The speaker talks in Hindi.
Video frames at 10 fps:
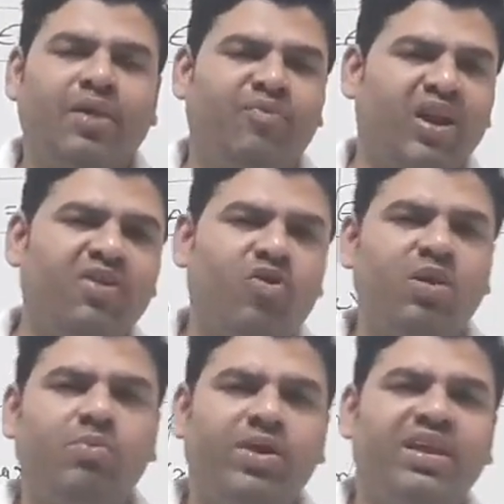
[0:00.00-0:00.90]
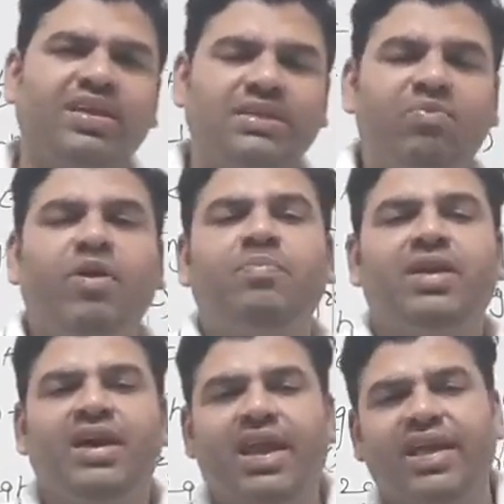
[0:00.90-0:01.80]
फ्रीली फॉलिंग बॉडी किसी पॉइंट पर
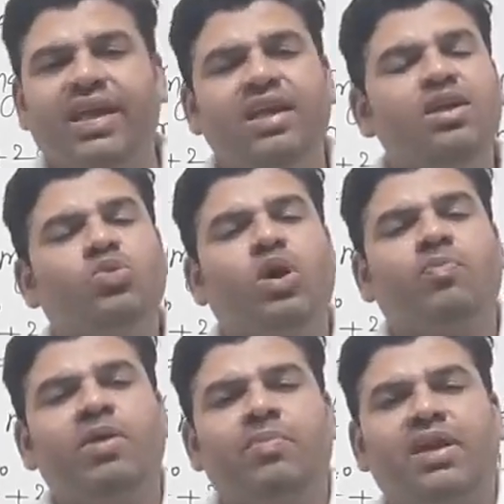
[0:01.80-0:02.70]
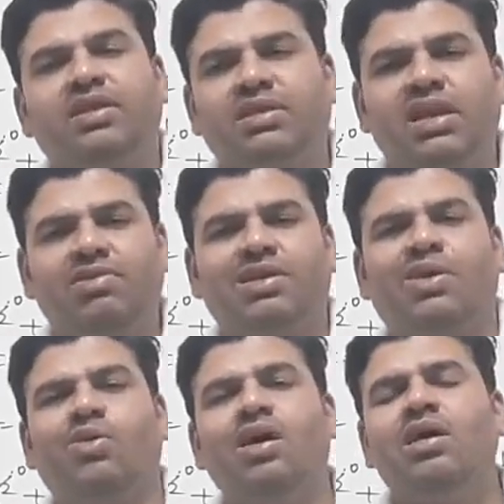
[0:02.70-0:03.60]
निकालेंगे तो हर पॉइंट पे एनर्जी का लेवल क्या
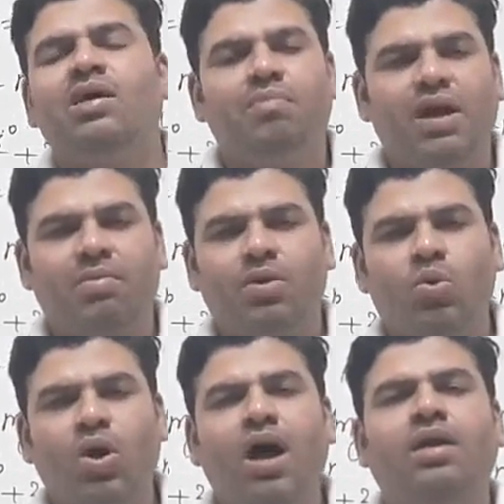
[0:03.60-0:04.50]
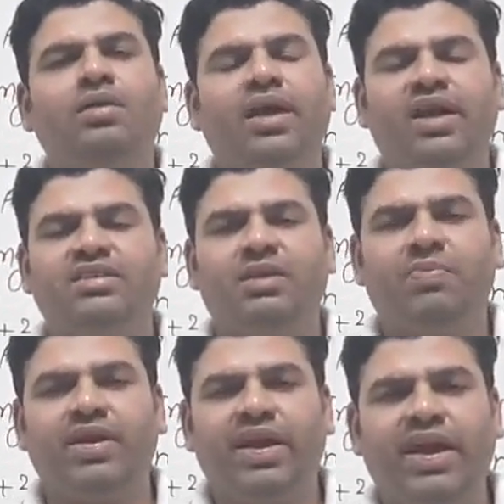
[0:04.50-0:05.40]
होगा बराबर होगा एनर्जी एट
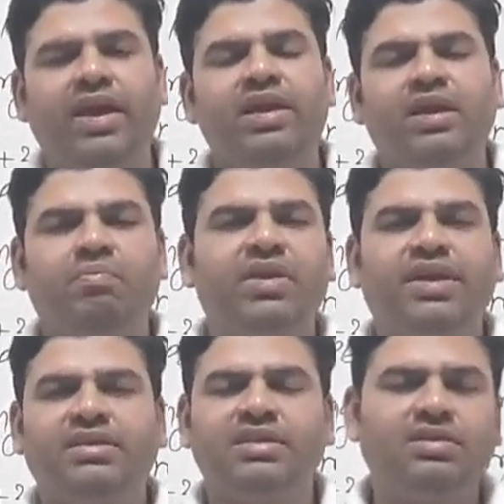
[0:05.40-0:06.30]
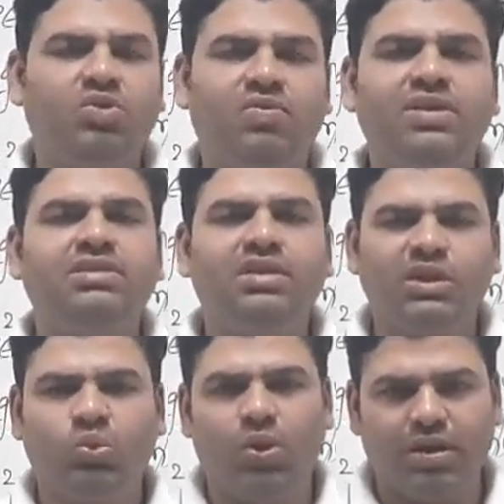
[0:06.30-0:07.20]
पॉइंट ए बी एंड सी इज ऑलवेज
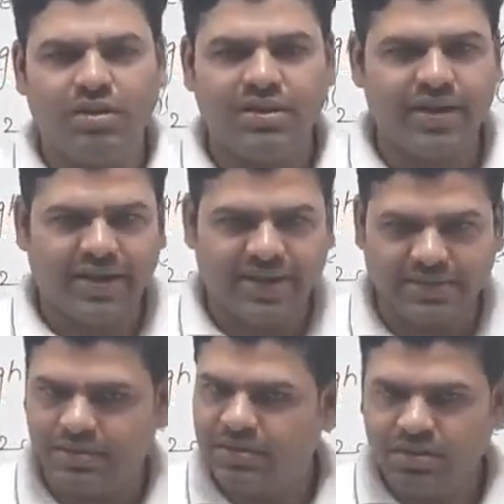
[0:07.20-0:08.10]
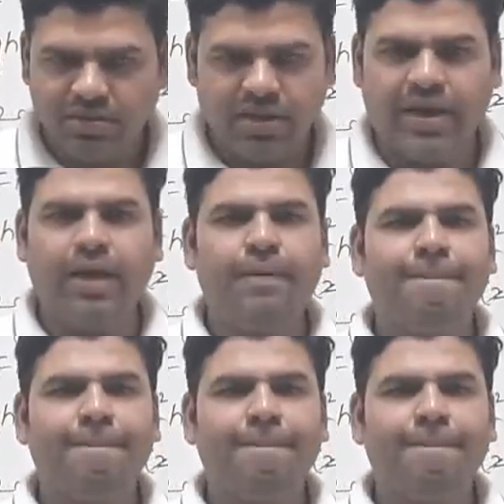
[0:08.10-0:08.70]
इक्वल इन दैट केस ठीक है